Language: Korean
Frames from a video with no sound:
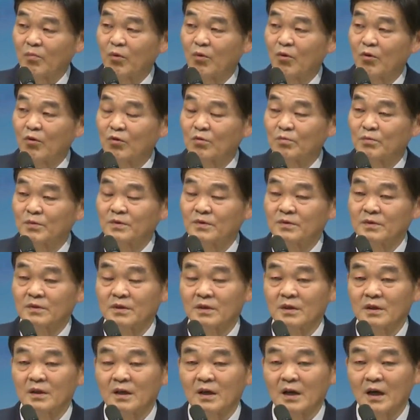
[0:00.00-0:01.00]
복음은
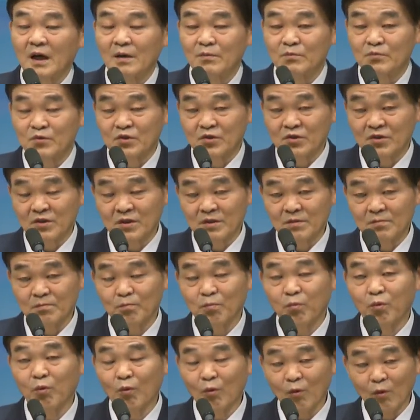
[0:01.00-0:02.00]
감춰진
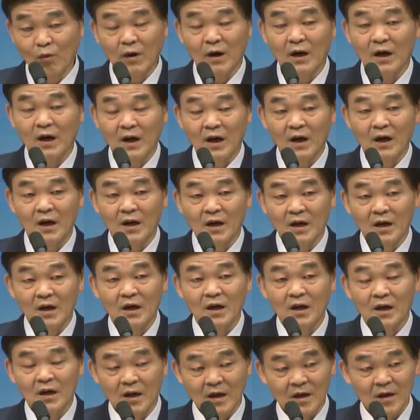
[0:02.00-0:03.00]
보화
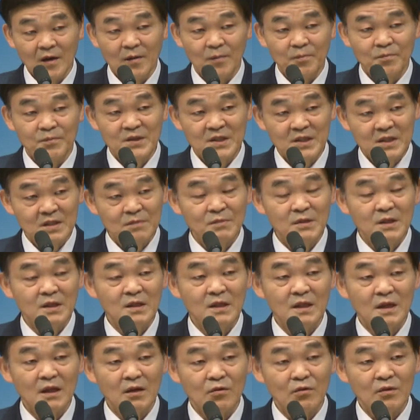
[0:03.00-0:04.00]
아,
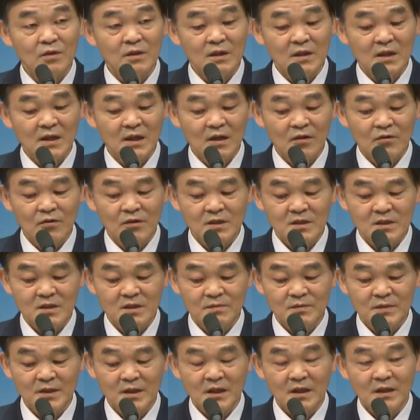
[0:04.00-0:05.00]
비밀이라고 얘기하고
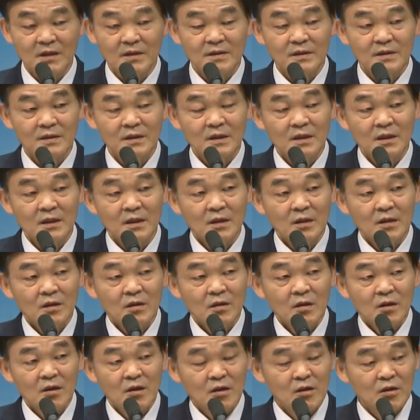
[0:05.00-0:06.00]
있습니다.
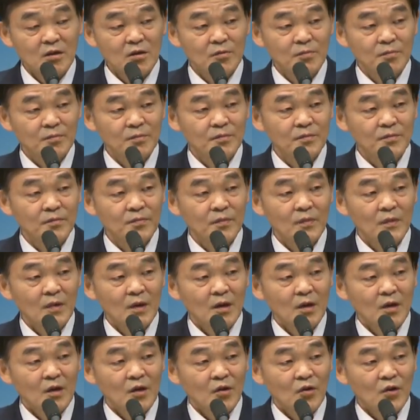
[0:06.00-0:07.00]
하나님
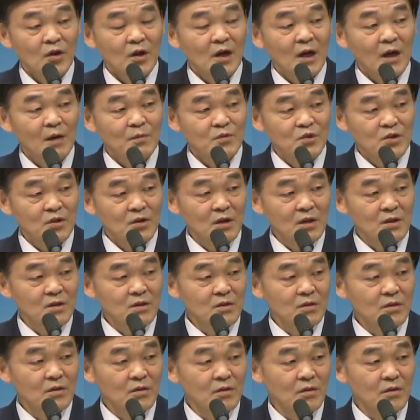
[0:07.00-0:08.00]
왜
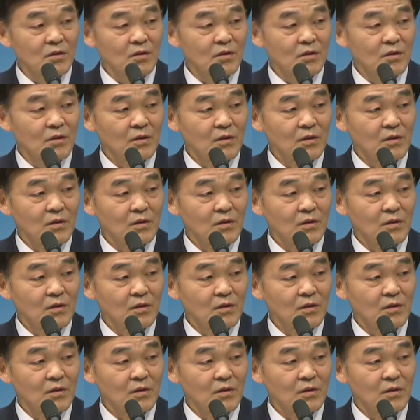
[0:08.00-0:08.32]
감춰놨어요?